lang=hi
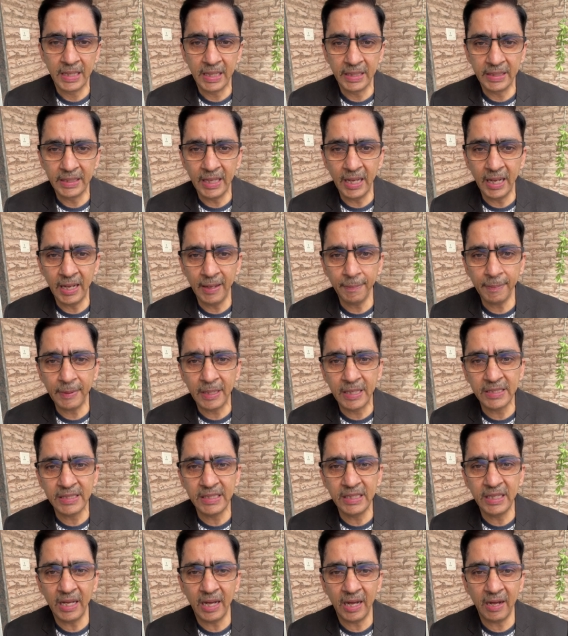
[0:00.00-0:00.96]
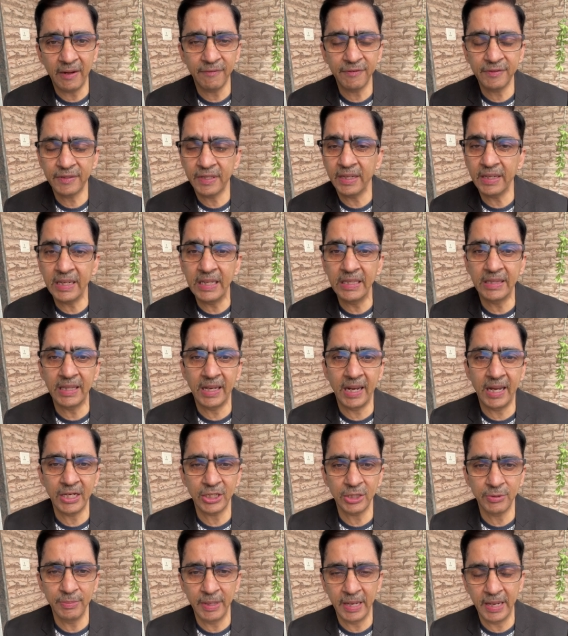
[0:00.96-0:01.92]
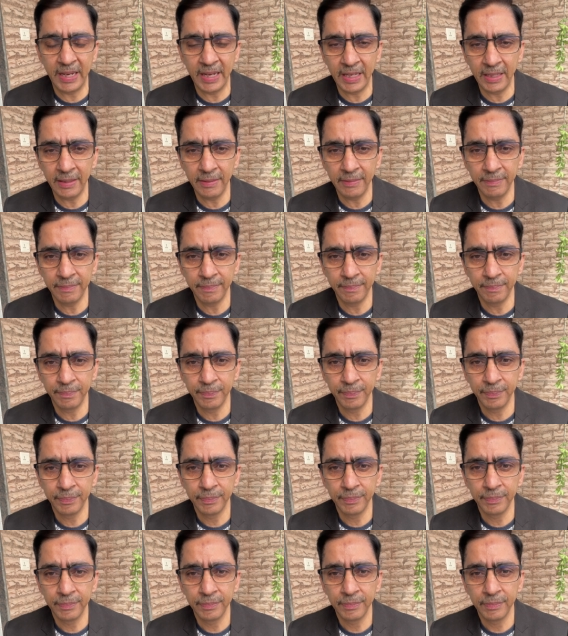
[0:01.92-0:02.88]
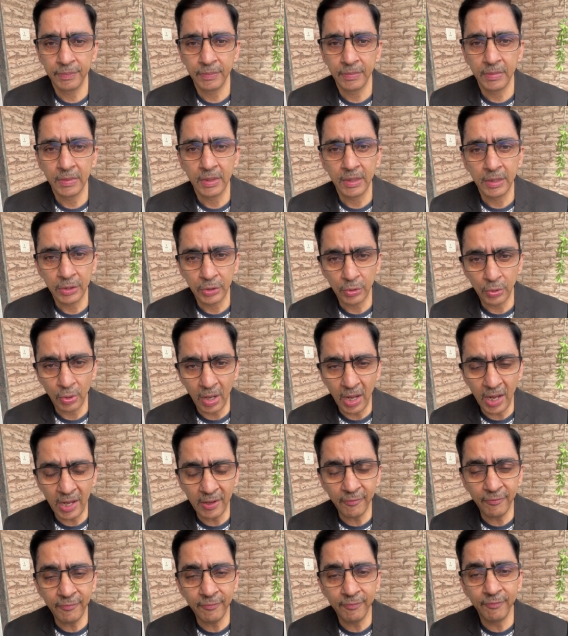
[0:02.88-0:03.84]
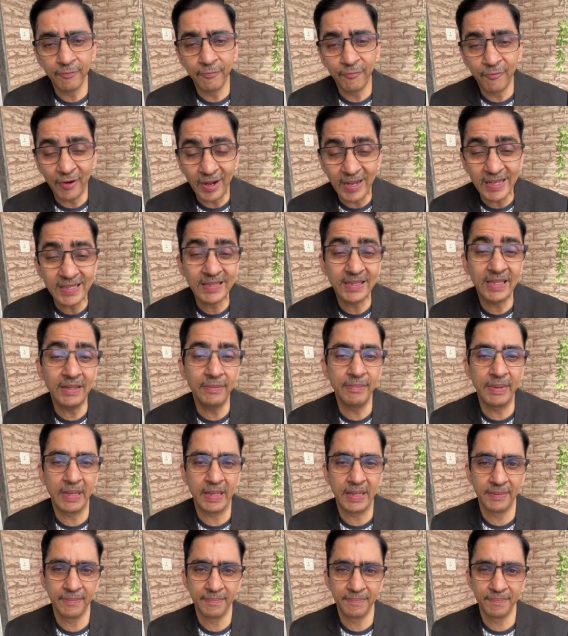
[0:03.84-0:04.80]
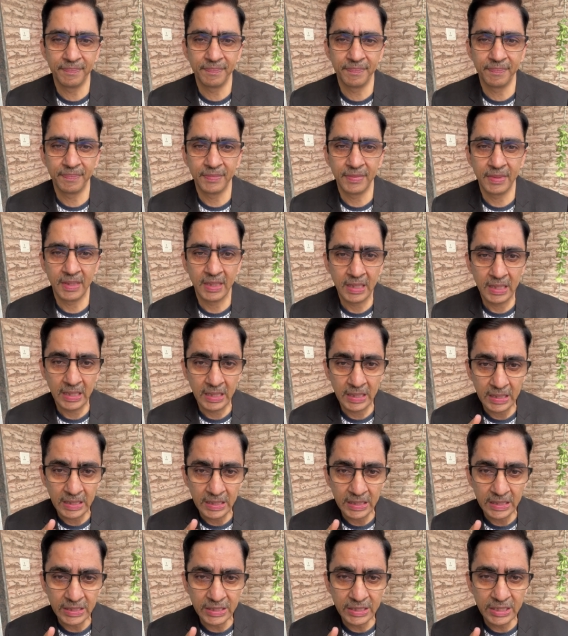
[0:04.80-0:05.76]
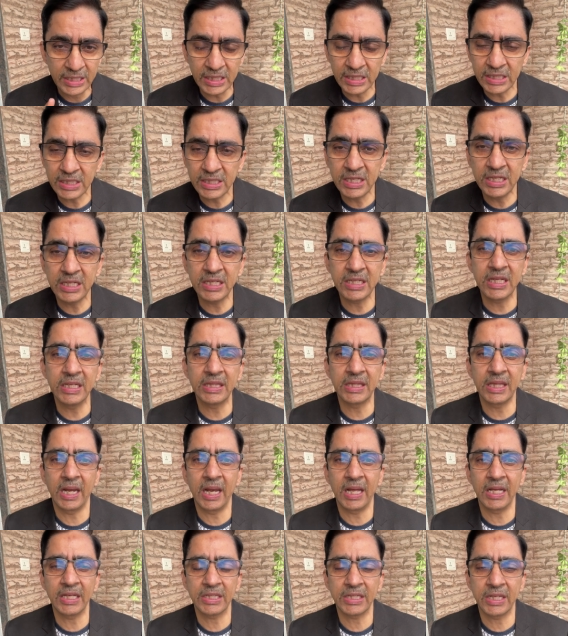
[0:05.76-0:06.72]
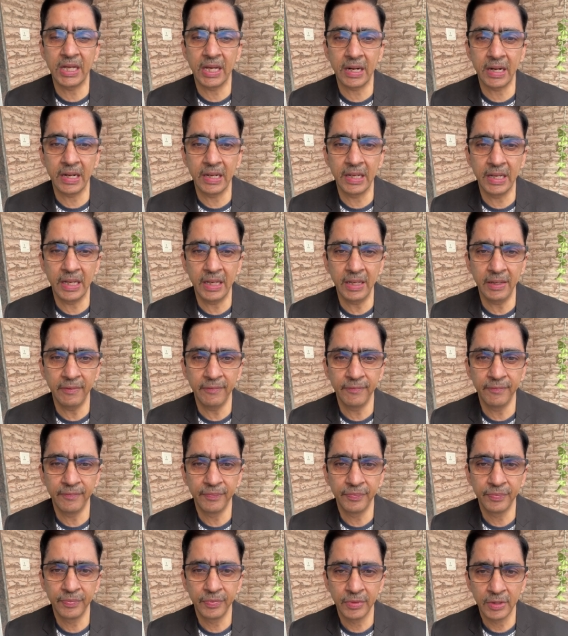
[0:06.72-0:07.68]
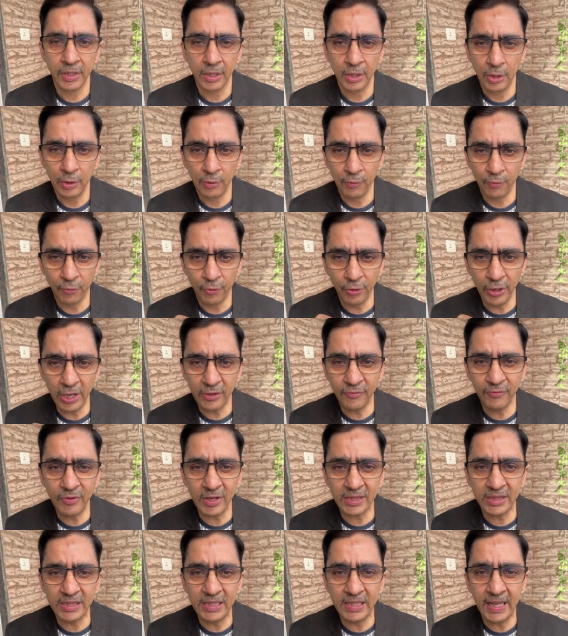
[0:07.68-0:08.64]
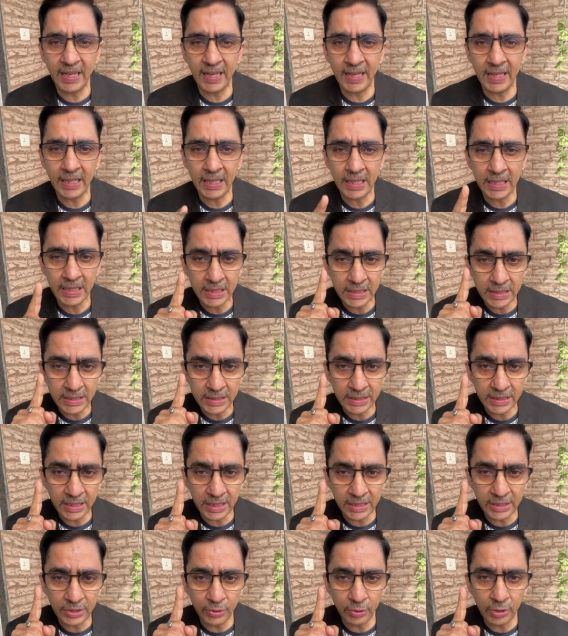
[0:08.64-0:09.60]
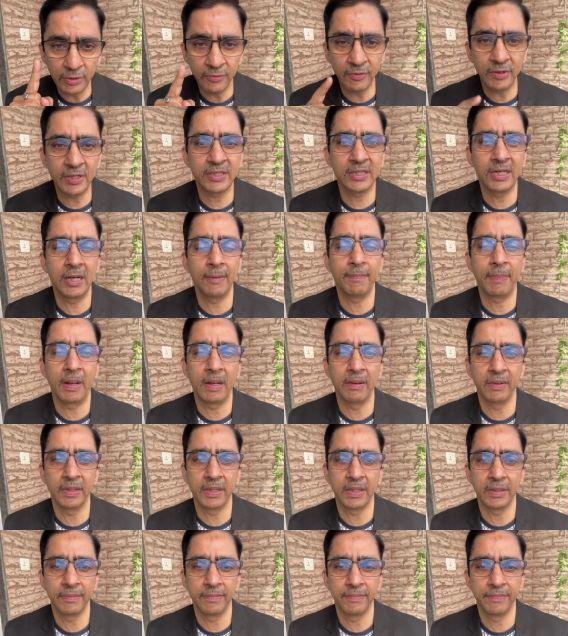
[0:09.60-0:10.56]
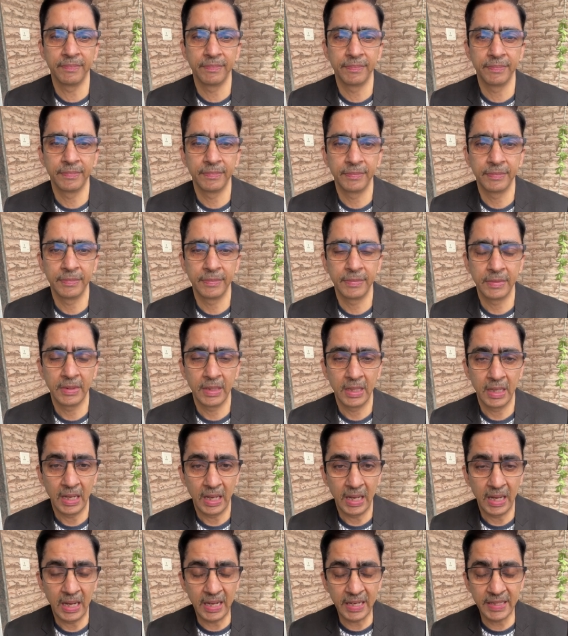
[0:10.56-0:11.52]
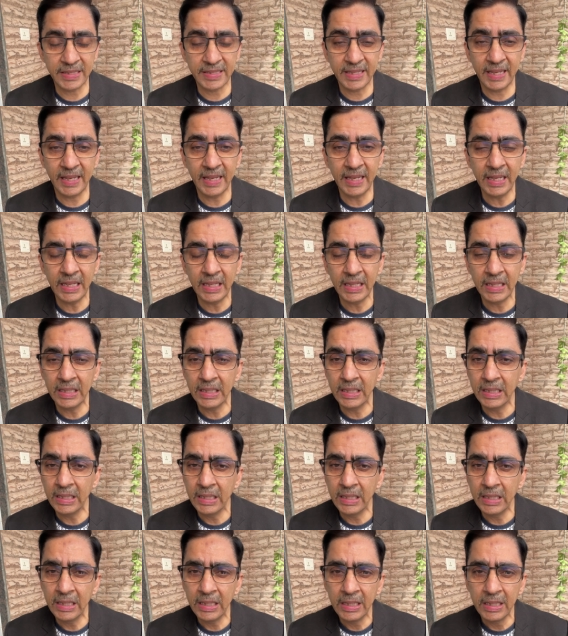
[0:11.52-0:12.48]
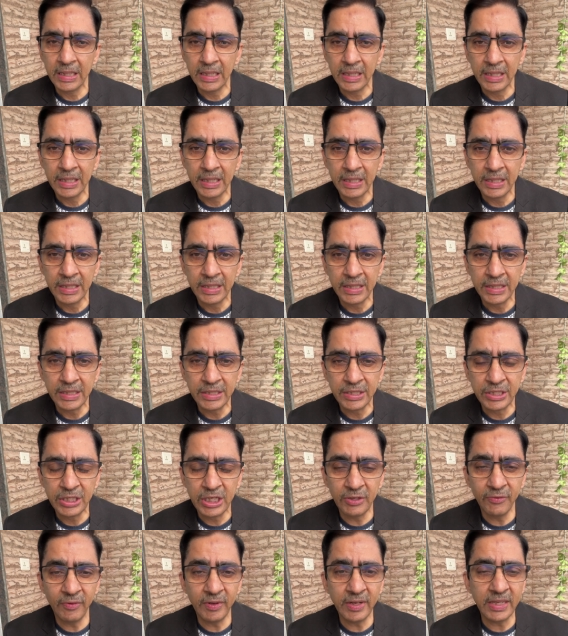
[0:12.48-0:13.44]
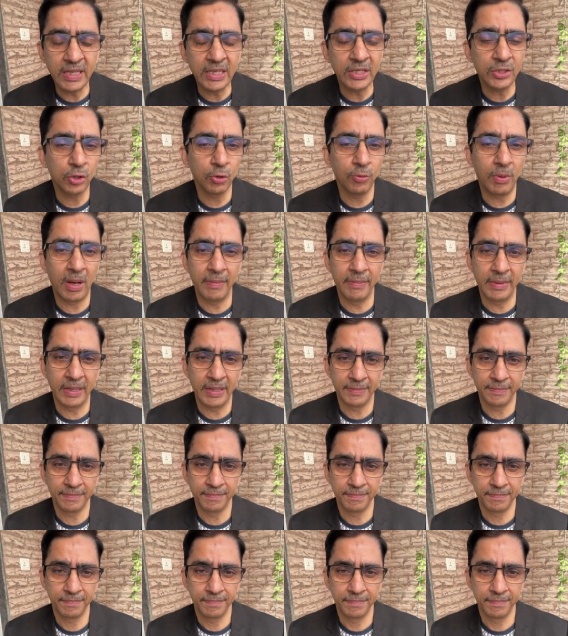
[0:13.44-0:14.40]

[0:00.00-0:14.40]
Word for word: यदि आप किसी अफसर की तलाश में हैं तो आप वास्तव में जिस चीज़ की तलाश कर रहे हैं वो एक व्यक्ति है द यूनिवर्सल पावर अर्ज है जीवन की सुबह में